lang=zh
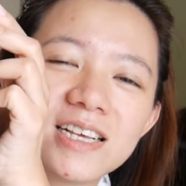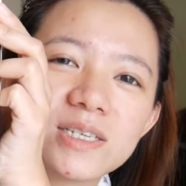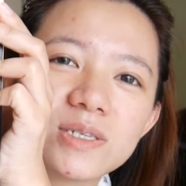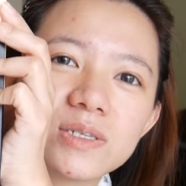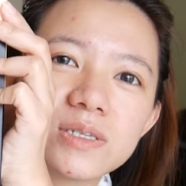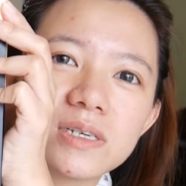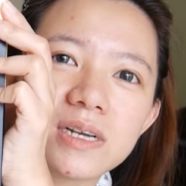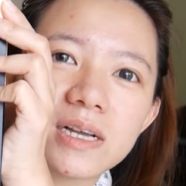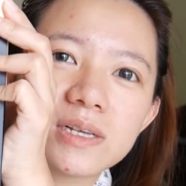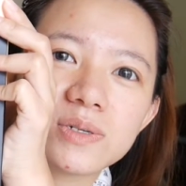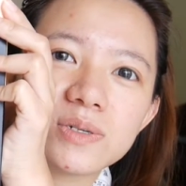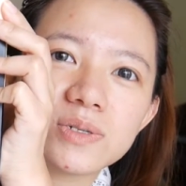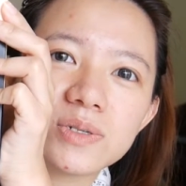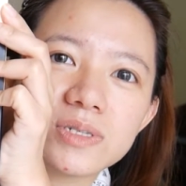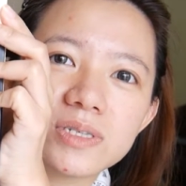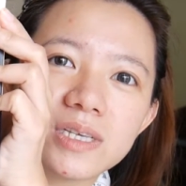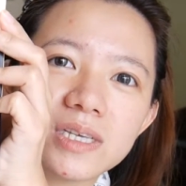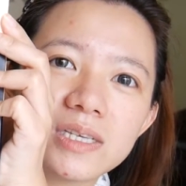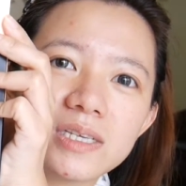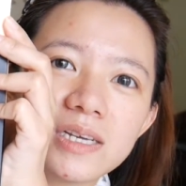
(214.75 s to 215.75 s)
就是感觉
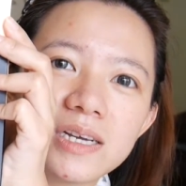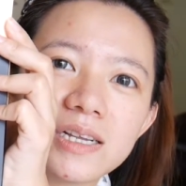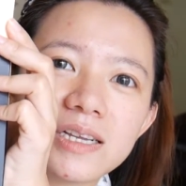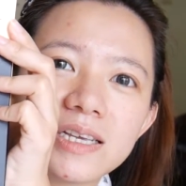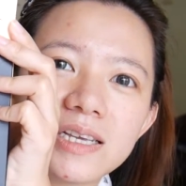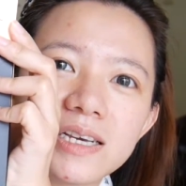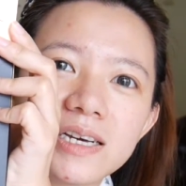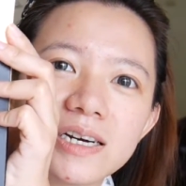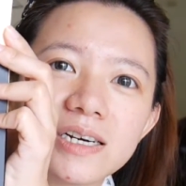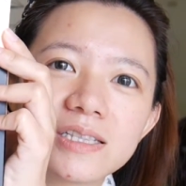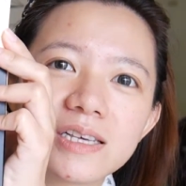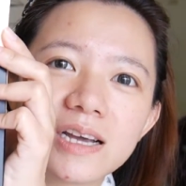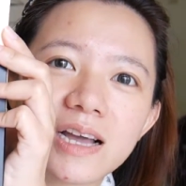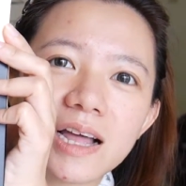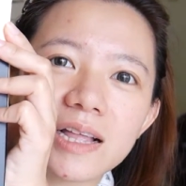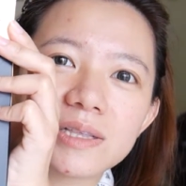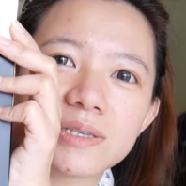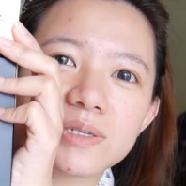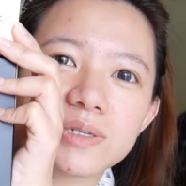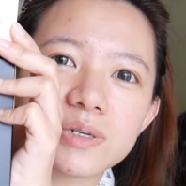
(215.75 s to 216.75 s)
就是一个礼盒的
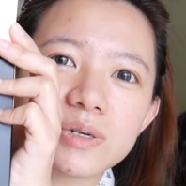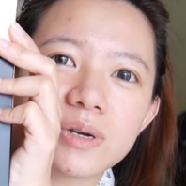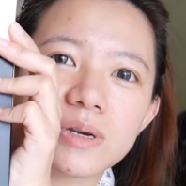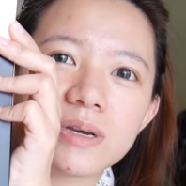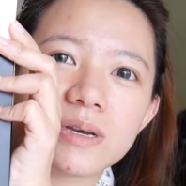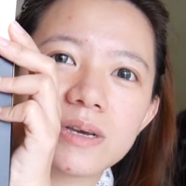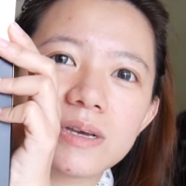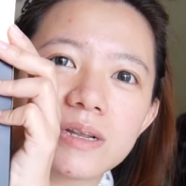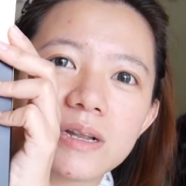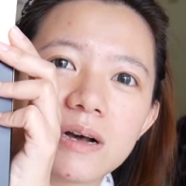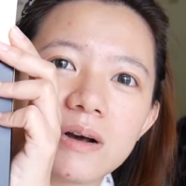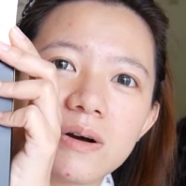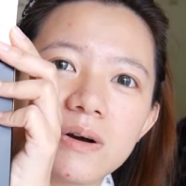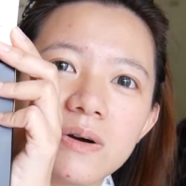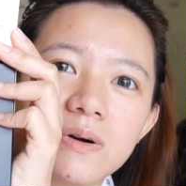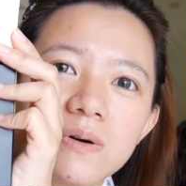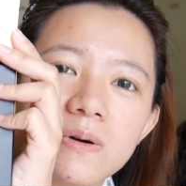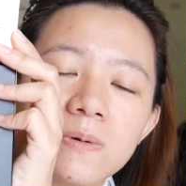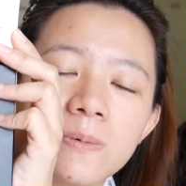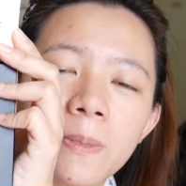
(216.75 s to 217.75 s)
感觉，然
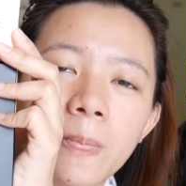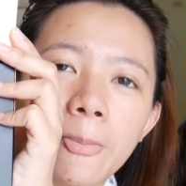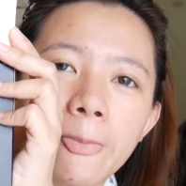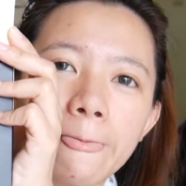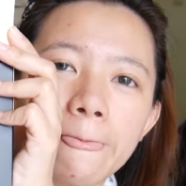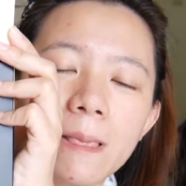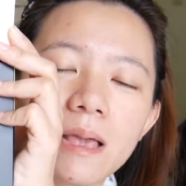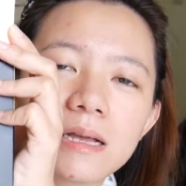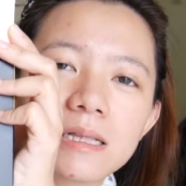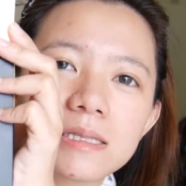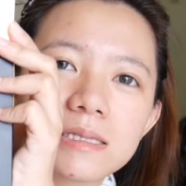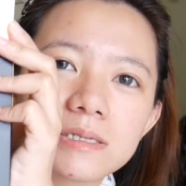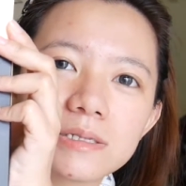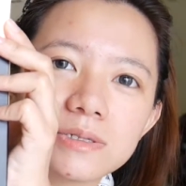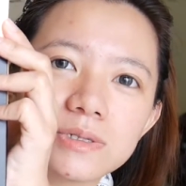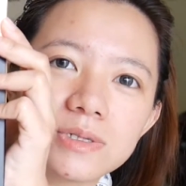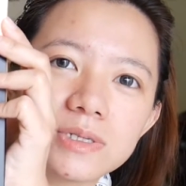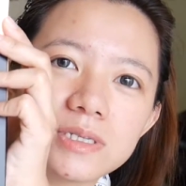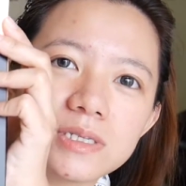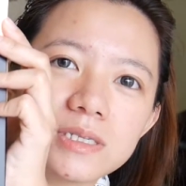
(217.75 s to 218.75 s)
后
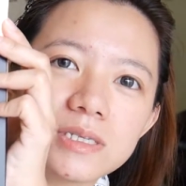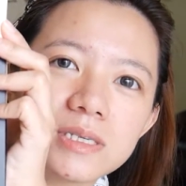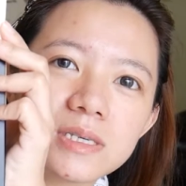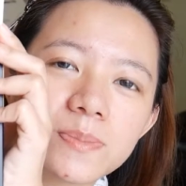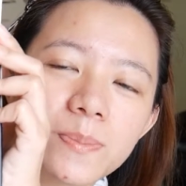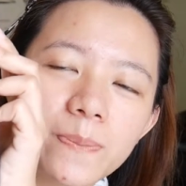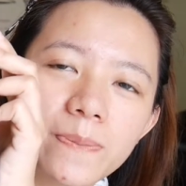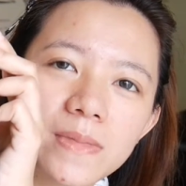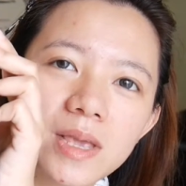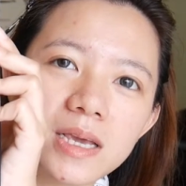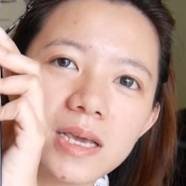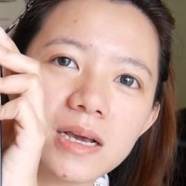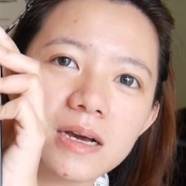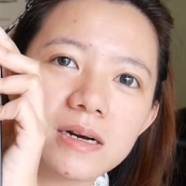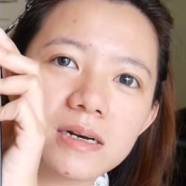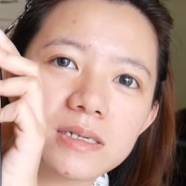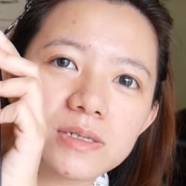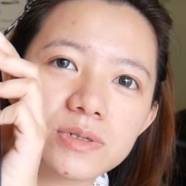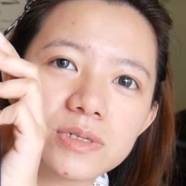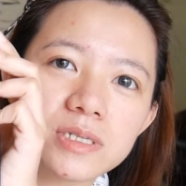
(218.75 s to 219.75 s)
就是一
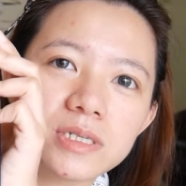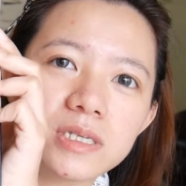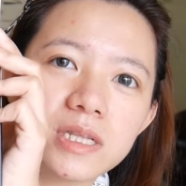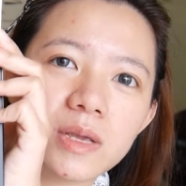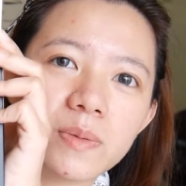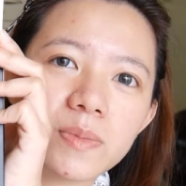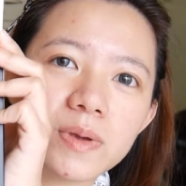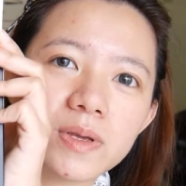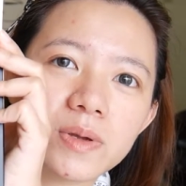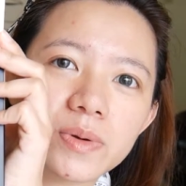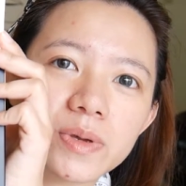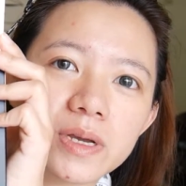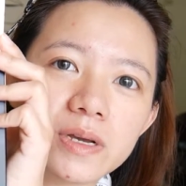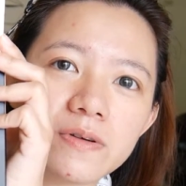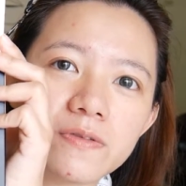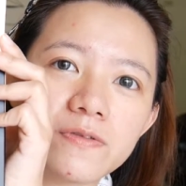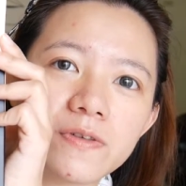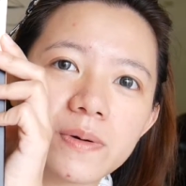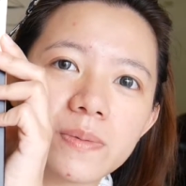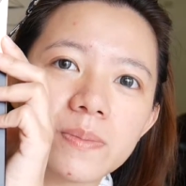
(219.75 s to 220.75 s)
个就是里面有一
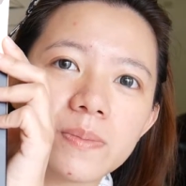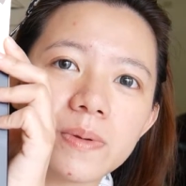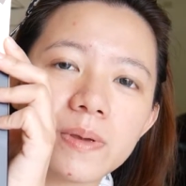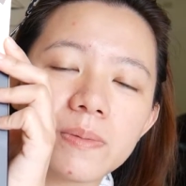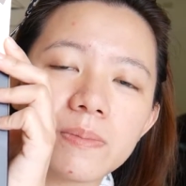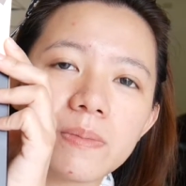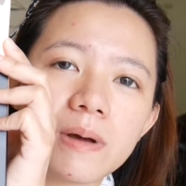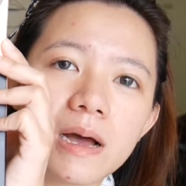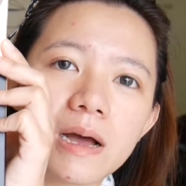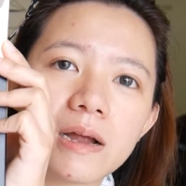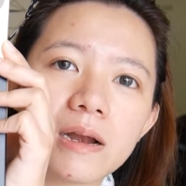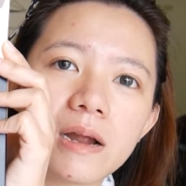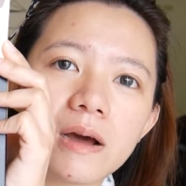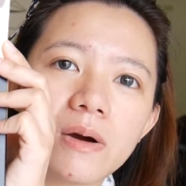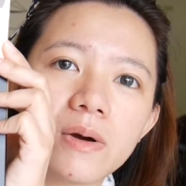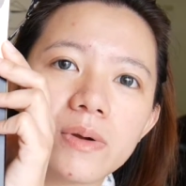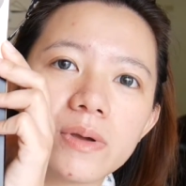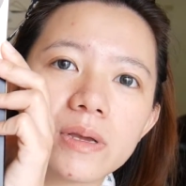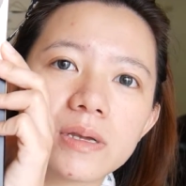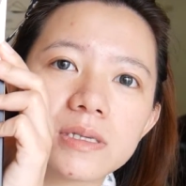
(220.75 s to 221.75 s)
个粉饼嘛，然
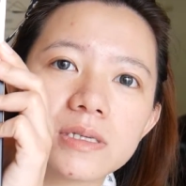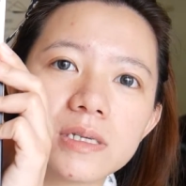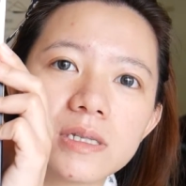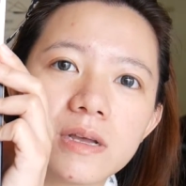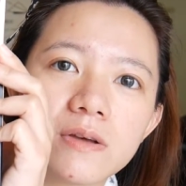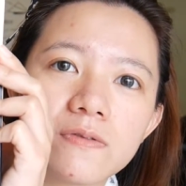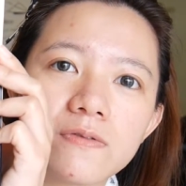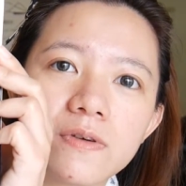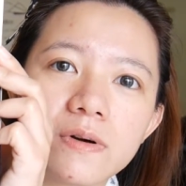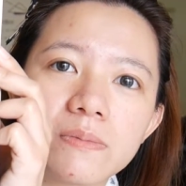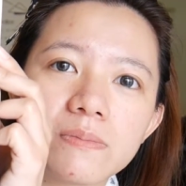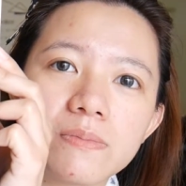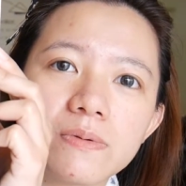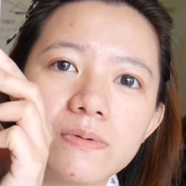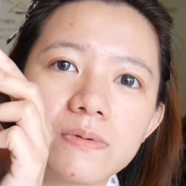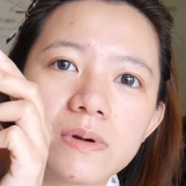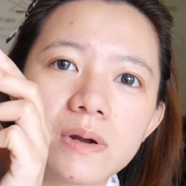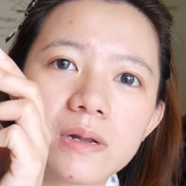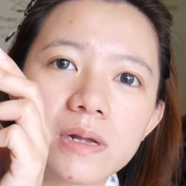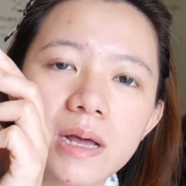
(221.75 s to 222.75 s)
后一个气垫粉
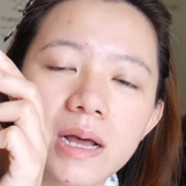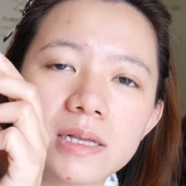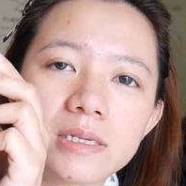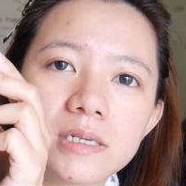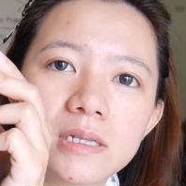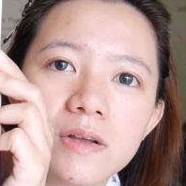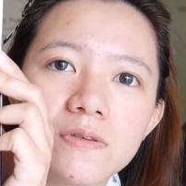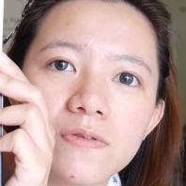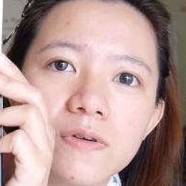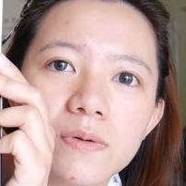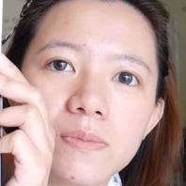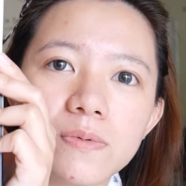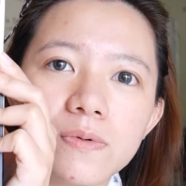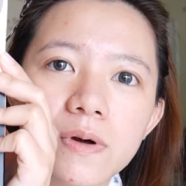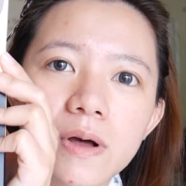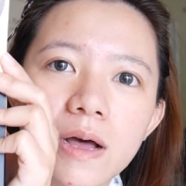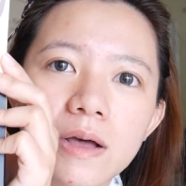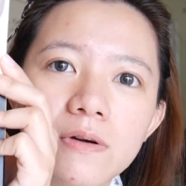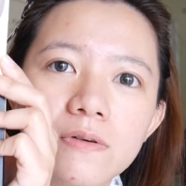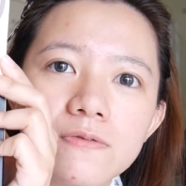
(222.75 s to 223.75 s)
扑，然后它气垫粉扑
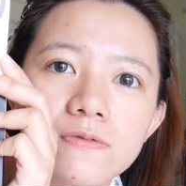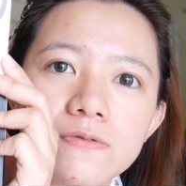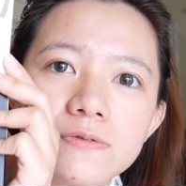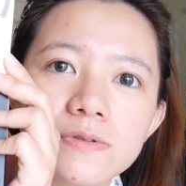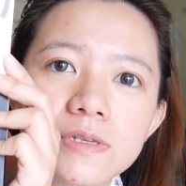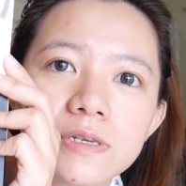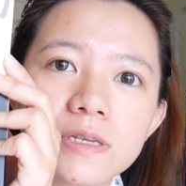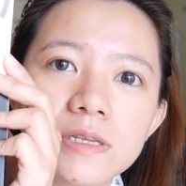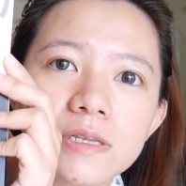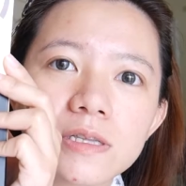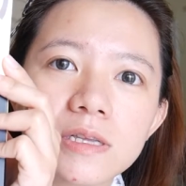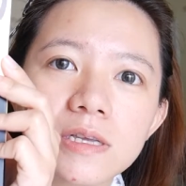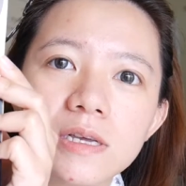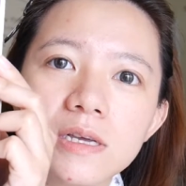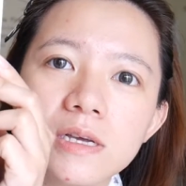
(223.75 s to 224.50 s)
还有附赠，